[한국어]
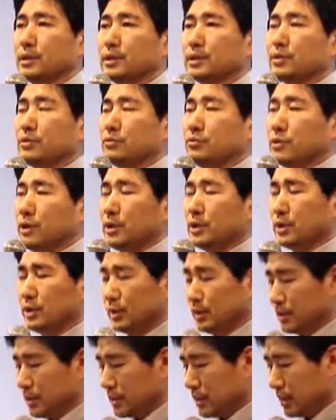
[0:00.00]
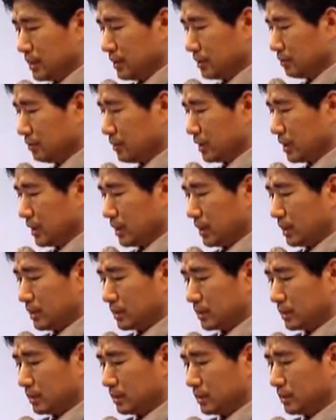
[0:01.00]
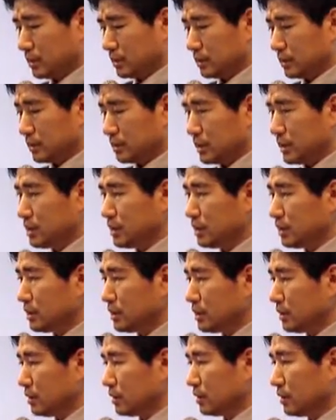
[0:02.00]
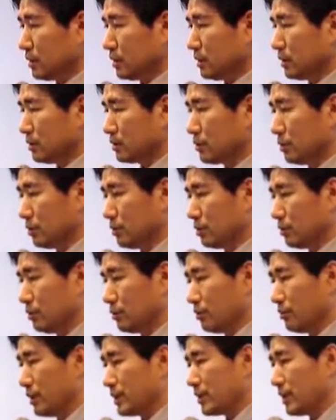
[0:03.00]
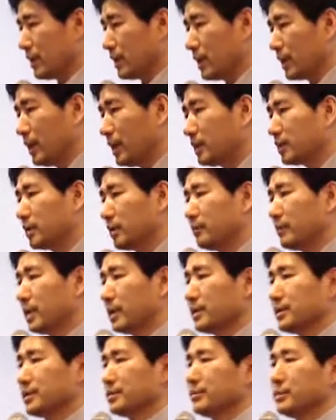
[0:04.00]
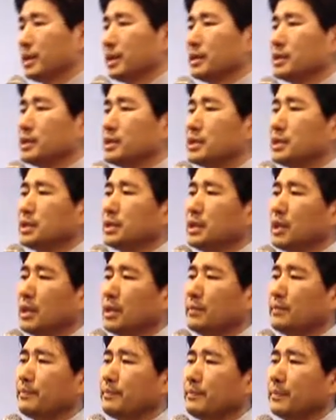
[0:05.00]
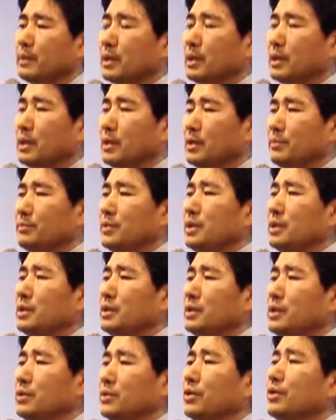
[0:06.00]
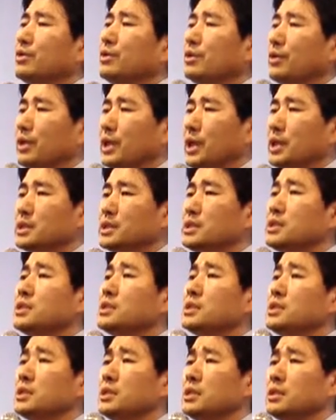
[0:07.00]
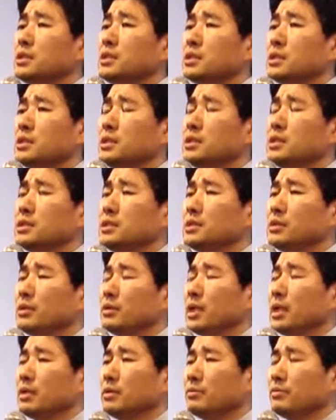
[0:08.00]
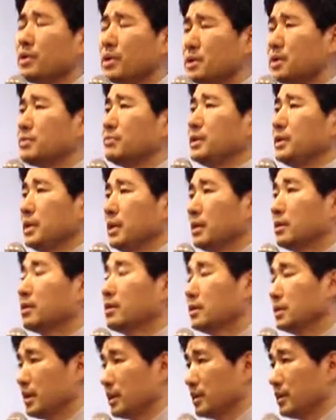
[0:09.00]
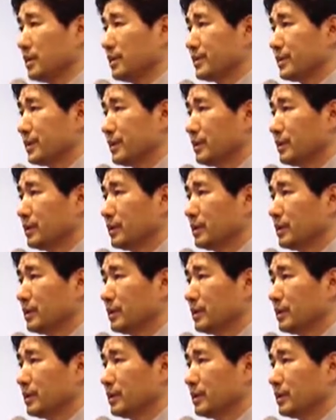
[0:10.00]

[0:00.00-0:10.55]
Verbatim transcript: 그러니까 우리는 우리가 그 진 웨슬레가 그런 말을 했습니다. 지가 미 열려야 진시, 진정한 회심이다. 그런 얘기를 했어요.